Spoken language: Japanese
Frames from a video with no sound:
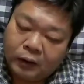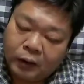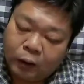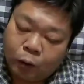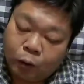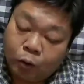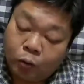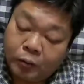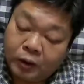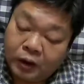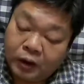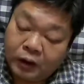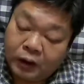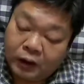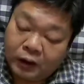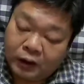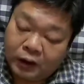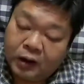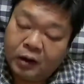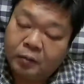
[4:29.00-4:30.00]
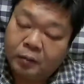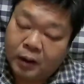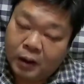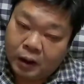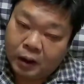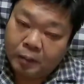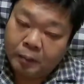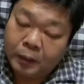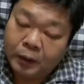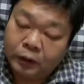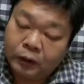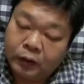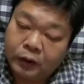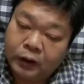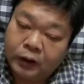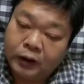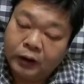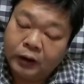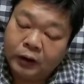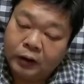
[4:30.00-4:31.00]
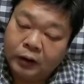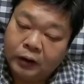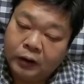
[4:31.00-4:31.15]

な国民なんであれば別に、